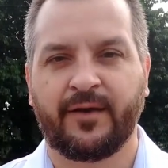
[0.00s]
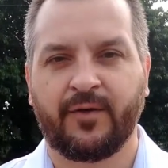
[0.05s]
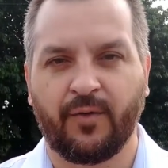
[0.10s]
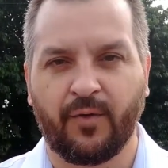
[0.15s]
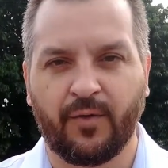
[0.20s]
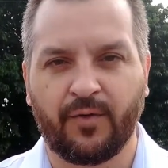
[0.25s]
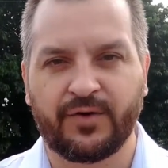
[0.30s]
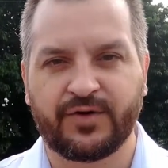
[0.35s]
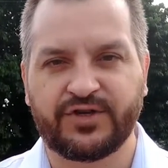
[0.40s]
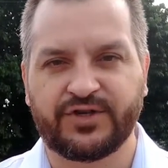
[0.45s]

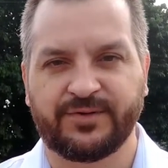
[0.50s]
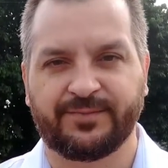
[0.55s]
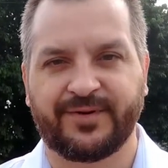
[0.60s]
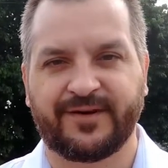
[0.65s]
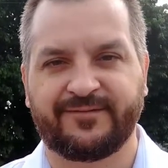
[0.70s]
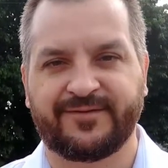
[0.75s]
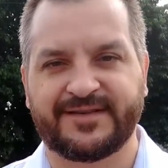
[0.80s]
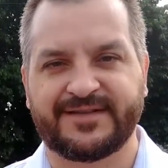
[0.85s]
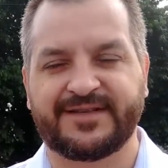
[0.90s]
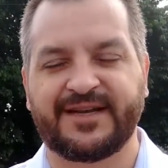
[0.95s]
Hoje,
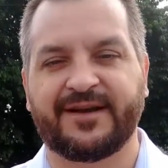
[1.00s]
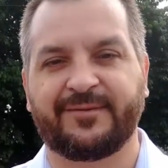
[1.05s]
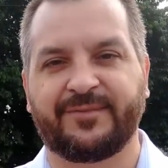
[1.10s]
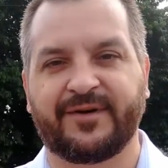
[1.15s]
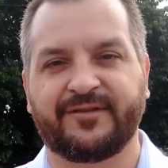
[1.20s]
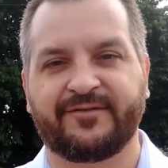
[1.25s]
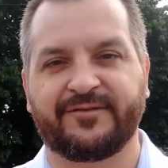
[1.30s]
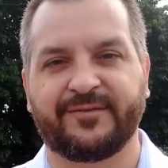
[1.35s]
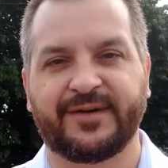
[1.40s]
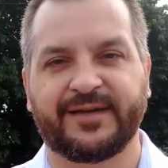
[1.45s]
para fazer a
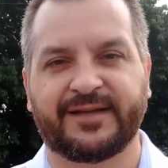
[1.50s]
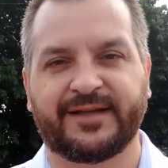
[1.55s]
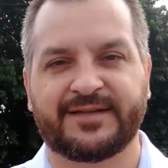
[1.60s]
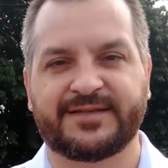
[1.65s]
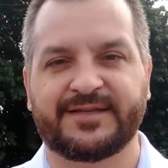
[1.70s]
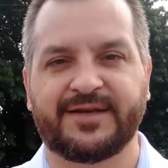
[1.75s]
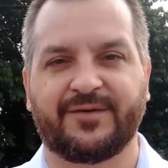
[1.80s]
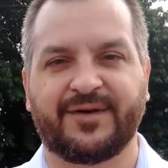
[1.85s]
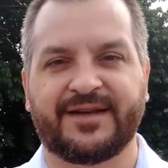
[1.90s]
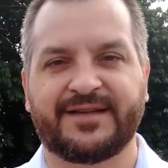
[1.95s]

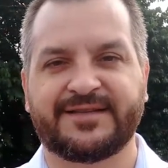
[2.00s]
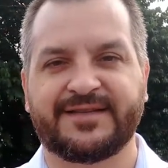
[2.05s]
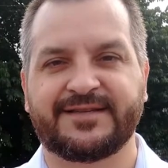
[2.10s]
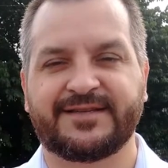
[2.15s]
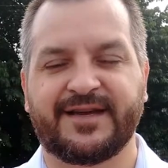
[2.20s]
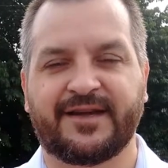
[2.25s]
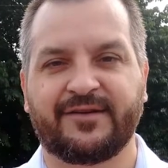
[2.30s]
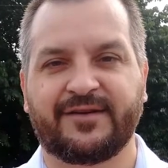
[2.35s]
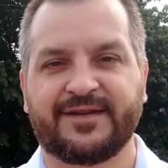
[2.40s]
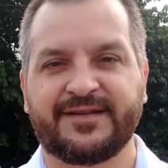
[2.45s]
pavimentação, é
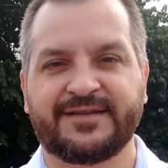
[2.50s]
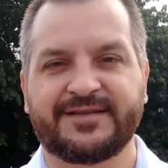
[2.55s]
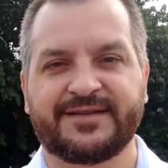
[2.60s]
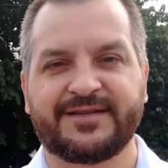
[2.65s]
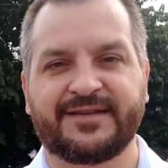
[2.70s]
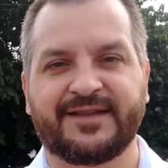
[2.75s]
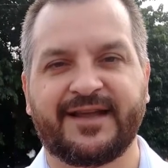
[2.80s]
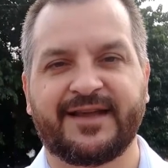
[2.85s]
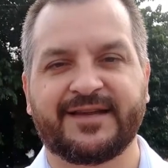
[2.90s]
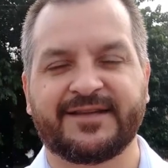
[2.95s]
necessário que
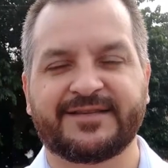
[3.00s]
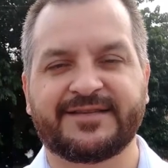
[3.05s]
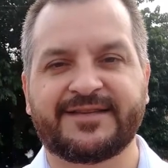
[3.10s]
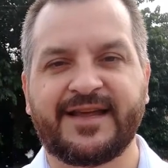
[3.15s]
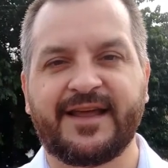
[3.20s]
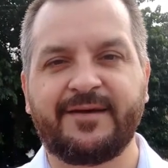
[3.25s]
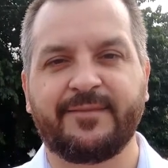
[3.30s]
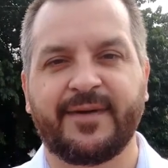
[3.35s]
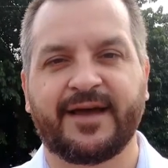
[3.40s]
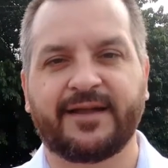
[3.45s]
se tenha
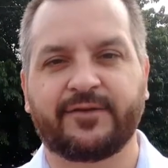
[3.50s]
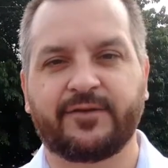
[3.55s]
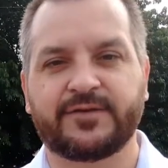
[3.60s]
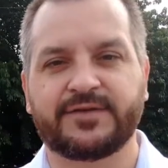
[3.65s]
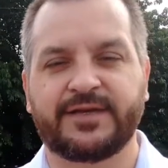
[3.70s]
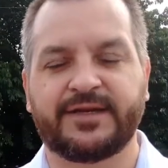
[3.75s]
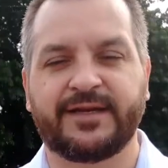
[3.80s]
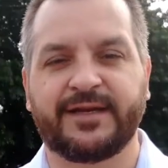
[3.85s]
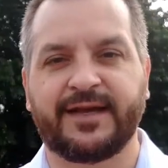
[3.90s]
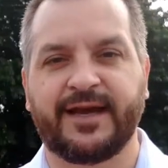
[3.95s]
100
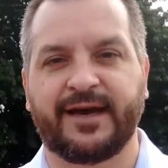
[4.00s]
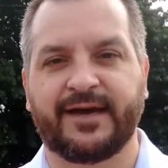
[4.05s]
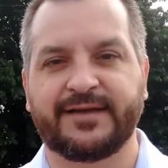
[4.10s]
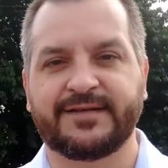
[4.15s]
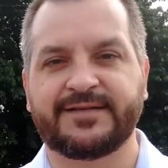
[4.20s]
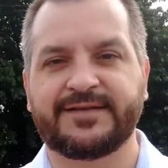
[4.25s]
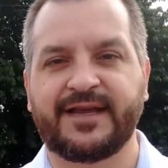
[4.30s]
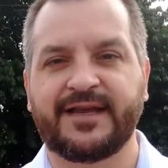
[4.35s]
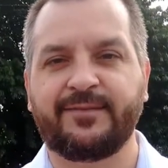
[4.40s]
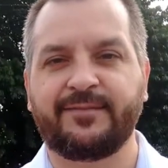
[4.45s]
metros
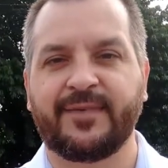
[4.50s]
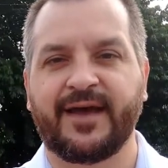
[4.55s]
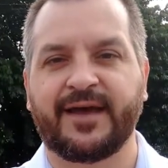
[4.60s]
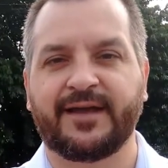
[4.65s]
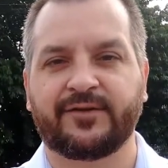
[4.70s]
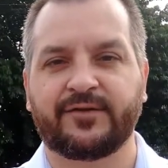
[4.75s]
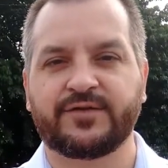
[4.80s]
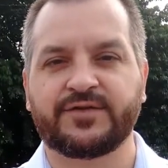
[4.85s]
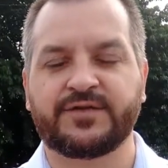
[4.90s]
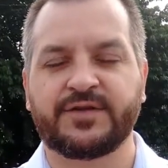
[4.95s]
lineares, 100
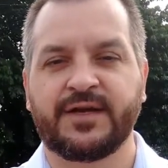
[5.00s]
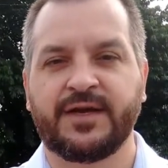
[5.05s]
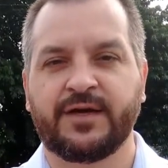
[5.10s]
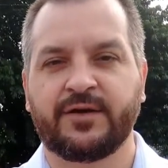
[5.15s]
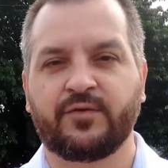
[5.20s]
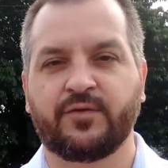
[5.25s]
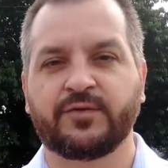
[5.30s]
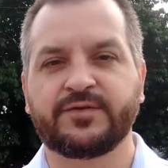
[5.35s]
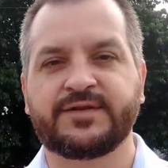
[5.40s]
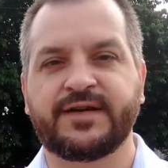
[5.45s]
metros
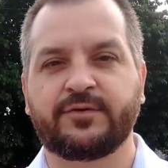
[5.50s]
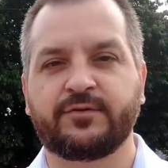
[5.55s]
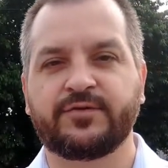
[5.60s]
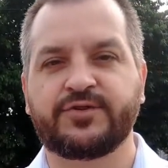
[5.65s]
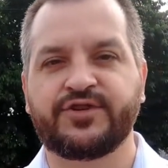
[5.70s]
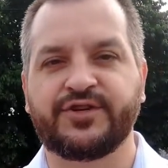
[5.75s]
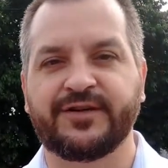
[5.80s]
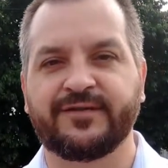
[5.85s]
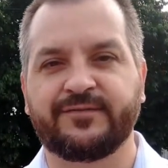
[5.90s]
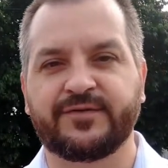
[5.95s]

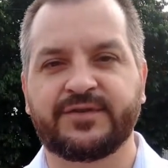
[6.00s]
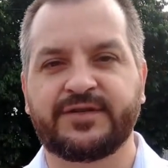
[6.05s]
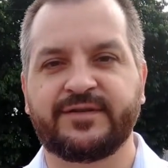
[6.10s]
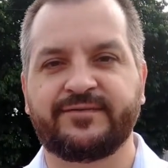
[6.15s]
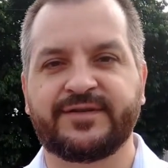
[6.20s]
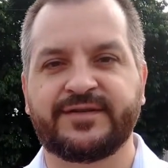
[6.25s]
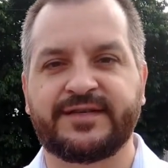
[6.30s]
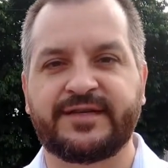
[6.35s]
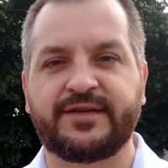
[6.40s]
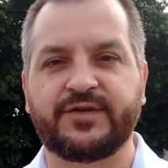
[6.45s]
consecutivos de
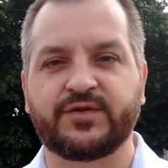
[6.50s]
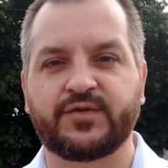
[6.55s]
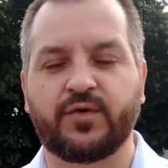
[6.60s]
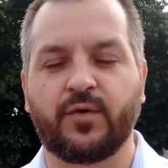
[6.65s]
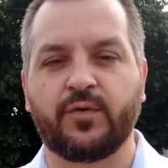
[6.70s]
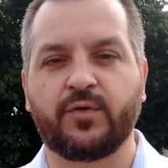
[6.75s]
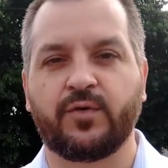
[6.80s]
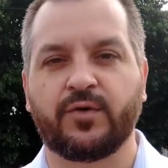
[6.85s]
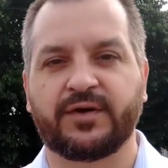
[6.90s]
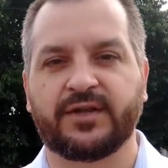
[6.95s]
vizinhos
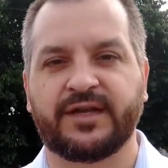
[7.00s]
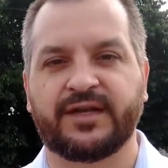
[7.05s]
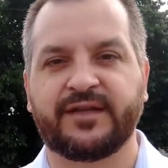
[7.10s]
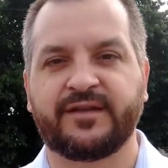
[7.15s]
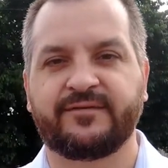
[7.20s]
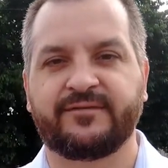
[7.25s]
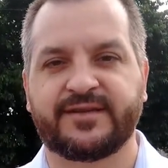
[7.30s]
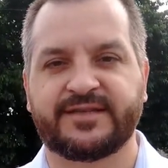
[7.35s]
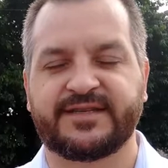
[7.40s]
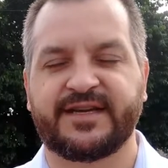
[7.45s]
concordando
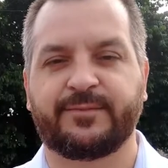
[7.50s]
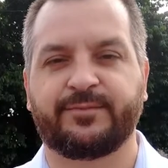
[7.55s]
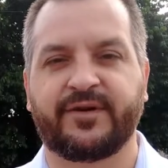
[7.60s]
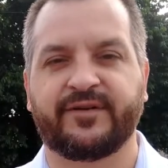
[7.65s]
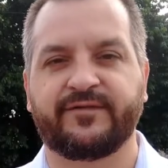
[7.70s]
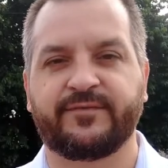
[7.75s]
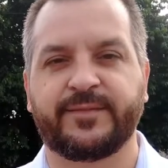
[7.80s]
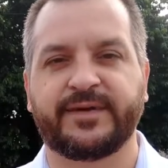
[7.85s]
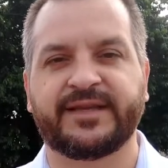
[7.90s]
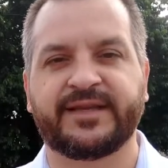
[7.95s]
em fazer a
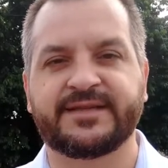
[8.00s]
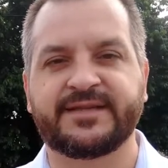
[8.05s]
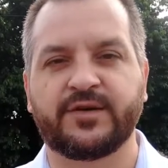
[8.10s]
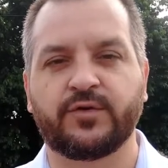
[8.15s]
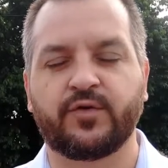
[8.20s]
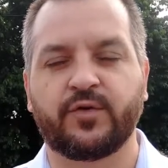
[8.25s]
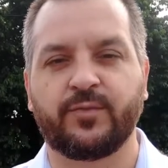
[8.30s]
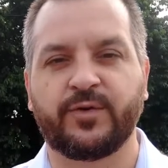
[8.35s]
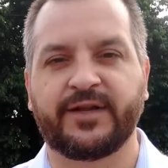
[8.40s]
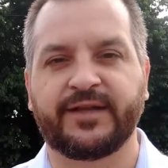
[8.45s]

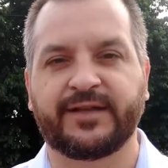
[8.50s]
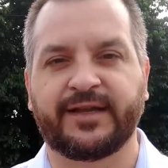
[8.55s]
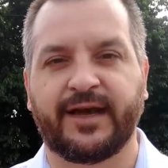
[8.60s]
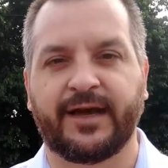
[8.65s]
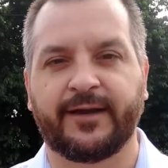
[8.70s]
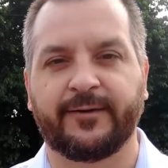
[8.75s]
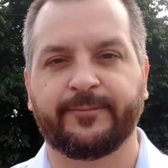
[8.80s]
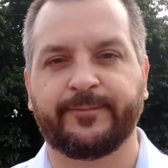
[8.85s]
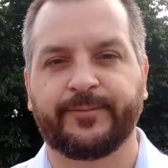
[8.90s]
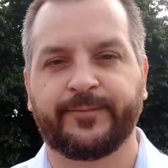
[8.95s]
pavimentação
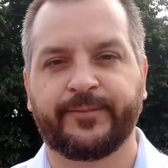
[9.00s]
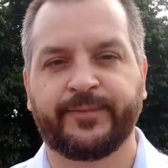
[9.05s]
comunitária.